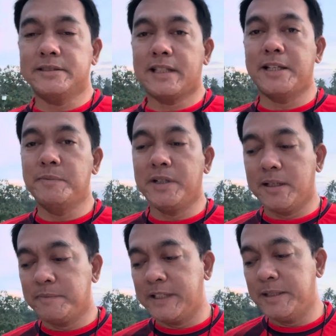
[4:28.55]
Tayong mga
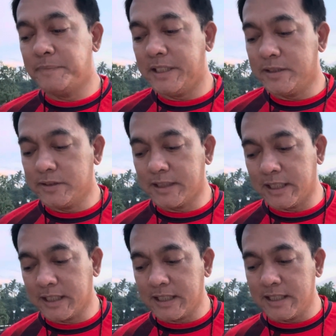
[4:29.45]
Pilipino
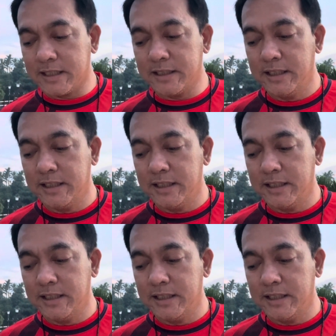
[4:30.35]
talagang